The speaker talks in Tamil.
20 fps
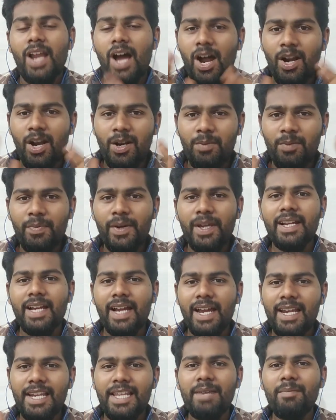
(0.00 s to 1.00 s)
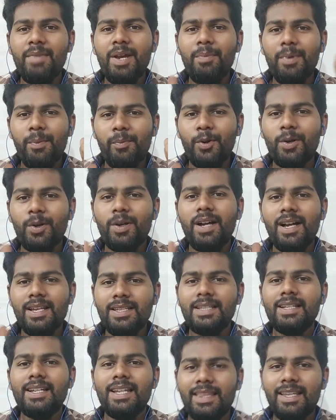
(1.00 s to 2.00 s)
நாலு பேர் கையிலையுமே இப்போ
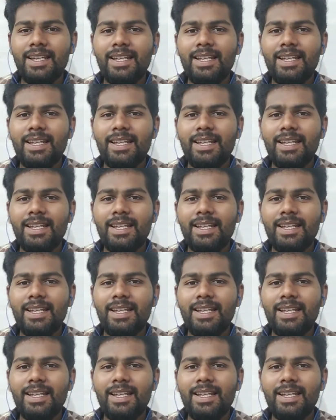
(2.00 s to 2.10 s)
பொற்காசுகள்